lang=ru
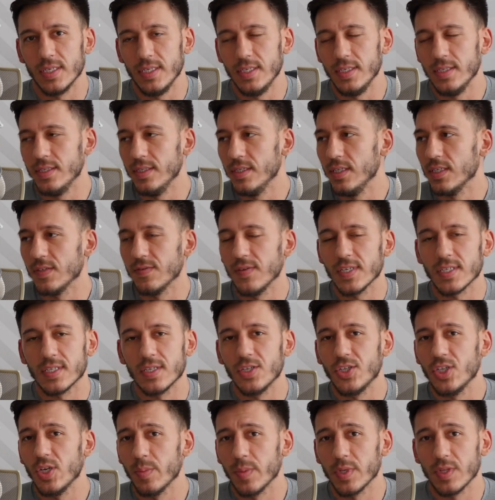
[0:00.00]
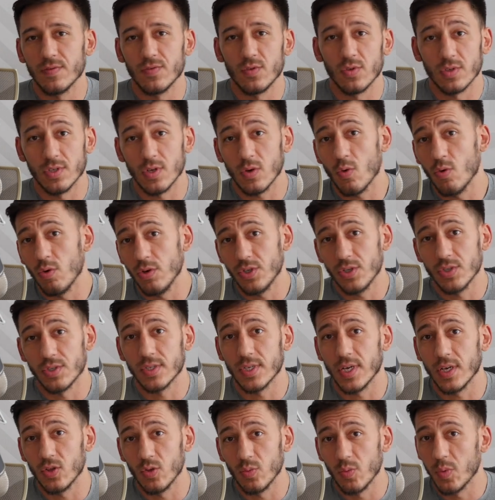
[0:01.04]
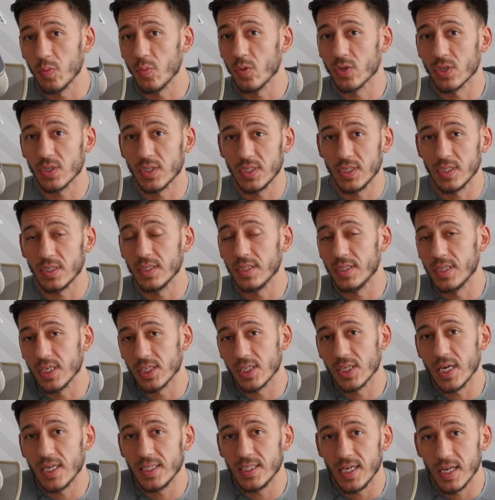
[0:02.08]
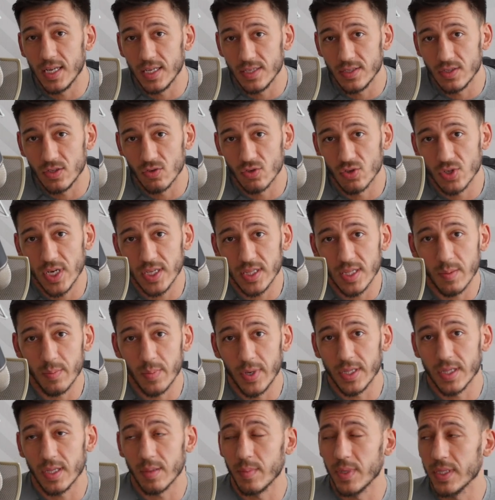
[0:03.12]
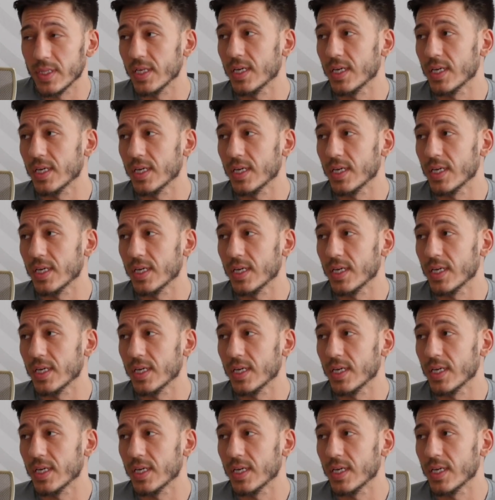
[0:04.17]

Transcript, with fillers: И неизвестно, чем это все закончится. Я думаю, может сделать даже отдельный сюжет об этом.